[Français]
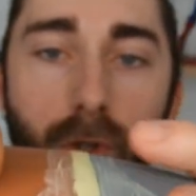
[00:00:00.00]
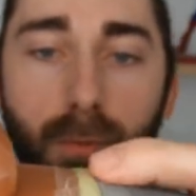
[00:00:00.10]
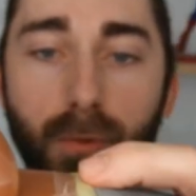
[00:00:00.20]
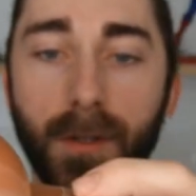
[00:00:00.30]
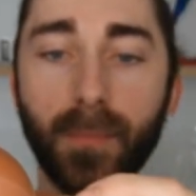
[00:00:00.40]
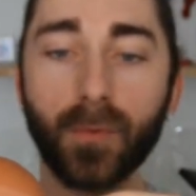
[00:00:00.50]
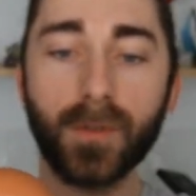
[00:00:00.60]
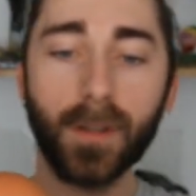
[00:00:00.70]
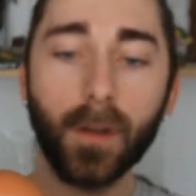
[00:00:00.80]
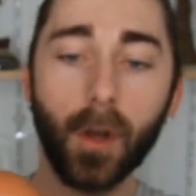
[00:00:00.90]
que je puisse
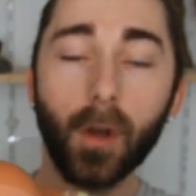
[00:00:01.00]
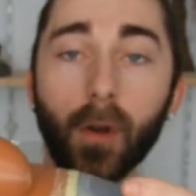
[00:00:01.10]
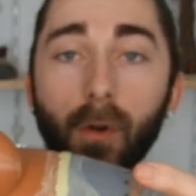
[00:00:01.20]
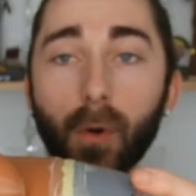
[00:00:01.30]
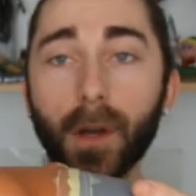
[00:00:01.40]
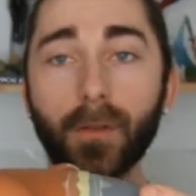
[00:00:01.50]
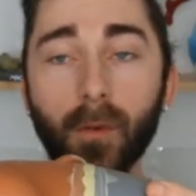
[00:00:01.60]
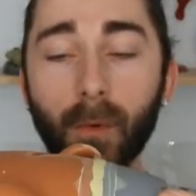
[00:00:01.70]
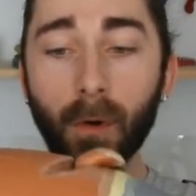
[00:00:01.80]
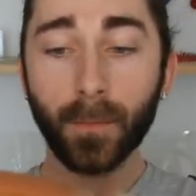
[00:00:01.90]
poncer
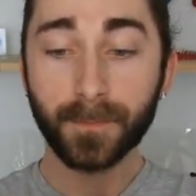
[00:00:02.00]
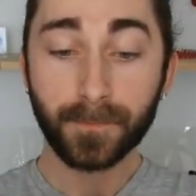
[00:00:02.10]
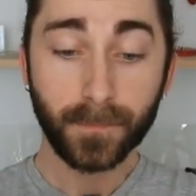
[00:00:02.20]
correctement